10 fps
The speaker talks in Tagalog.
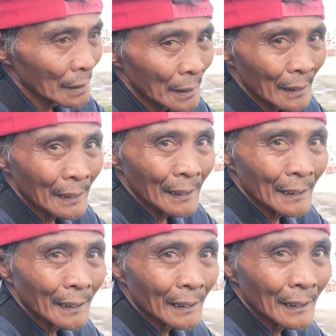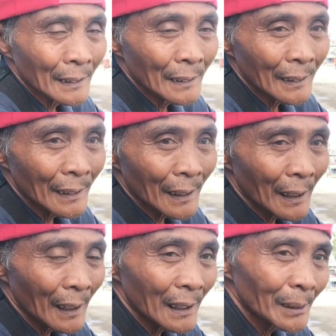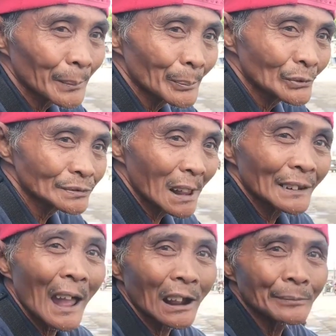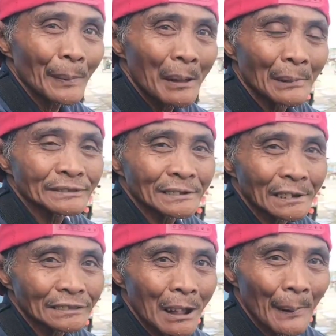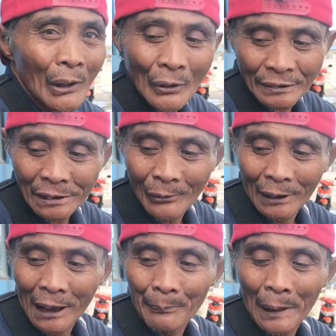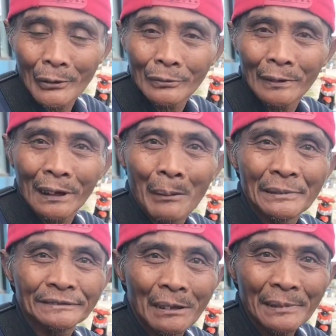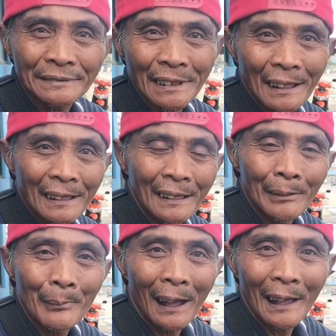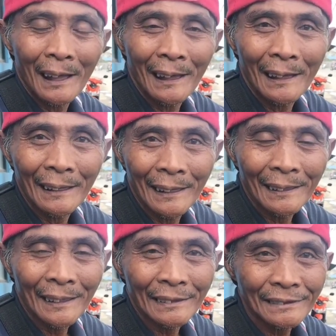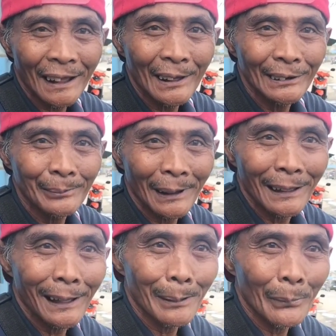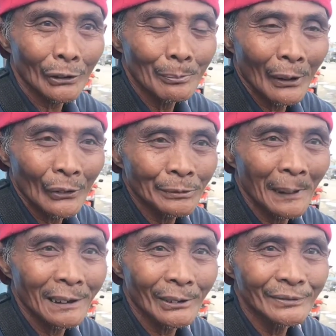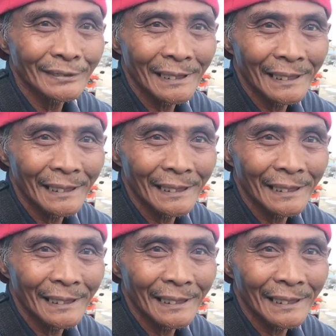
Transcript: Saan kayo patungo niyan, tay? Uh, ah, dapat pa, magtitinda pa ako kasi wala pa akong katinda-tinda. Wala pa kayo natinda? Sakali, makabawas-bawas man ko.